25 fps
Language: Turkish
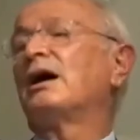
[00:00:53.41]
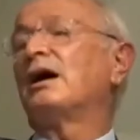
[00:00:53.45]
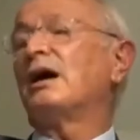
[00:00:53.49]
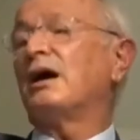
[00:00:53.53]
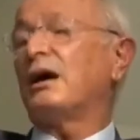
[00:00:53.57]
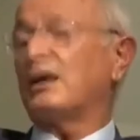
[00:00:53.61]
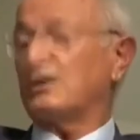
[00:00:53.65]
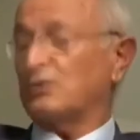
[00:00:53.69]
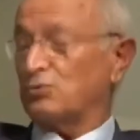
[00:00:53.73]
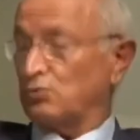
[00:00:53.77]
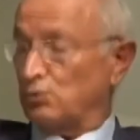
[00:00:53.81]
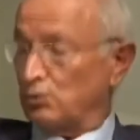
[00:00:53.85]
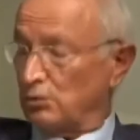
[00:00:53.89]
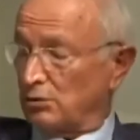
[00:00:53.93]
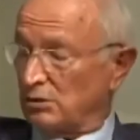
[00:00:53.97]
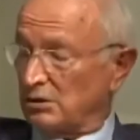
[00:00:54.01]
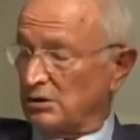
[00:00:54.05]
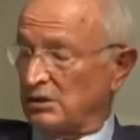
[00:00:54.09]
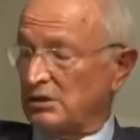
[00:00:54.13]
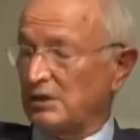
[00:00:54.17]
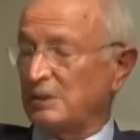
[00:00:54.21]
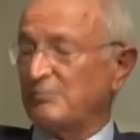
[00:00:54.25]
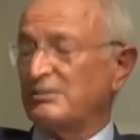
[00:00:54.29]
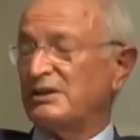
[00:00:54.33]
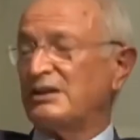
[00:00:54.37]
Ha,
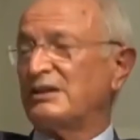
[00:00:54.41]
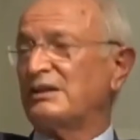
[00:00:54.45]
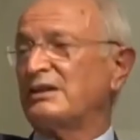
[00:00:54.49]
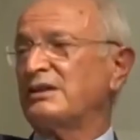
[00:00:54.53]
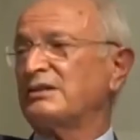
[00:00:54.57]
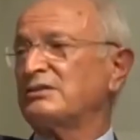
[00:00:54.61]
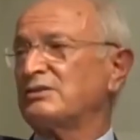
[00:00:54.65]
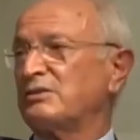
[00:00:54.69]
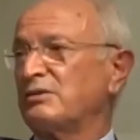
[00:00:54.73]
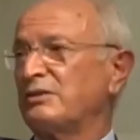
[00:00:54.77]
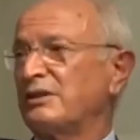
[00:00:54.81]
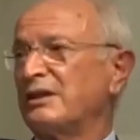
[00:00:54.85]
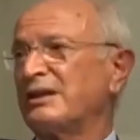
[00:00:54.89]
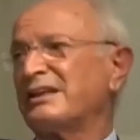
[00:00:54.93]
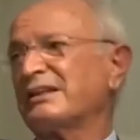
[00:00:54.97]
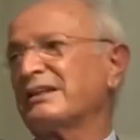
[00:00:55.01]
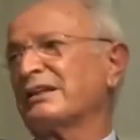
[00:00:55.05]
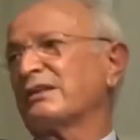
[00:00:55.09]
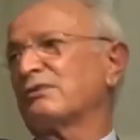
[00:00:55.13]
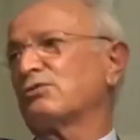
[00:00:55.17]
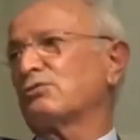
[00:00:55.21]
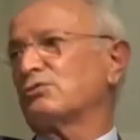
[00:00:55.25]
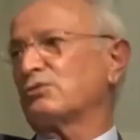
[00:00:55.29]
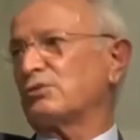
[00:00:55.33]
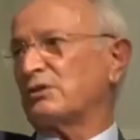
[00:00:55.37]
sürdürülebilirliği için ne
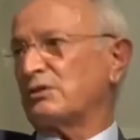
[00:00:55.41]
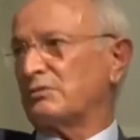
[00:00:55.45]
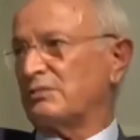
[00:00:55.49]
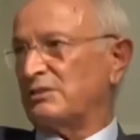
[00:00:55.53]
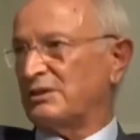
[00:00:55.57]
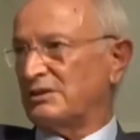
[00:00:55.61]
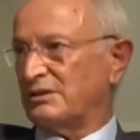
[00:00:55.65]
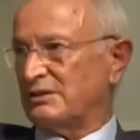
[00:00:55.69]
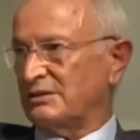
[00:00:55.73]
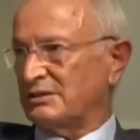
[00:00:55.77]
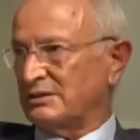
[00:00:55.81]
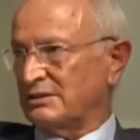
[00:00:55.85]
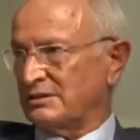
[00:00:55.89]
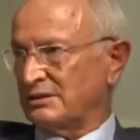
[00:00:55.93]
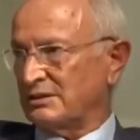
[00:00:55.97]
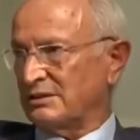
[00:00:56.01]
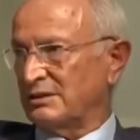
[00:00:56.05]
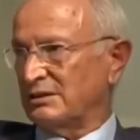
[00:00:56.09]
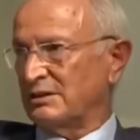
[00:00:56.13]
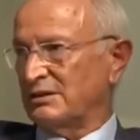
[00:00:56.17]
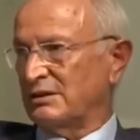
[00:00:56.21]
kadar götürebildiniz?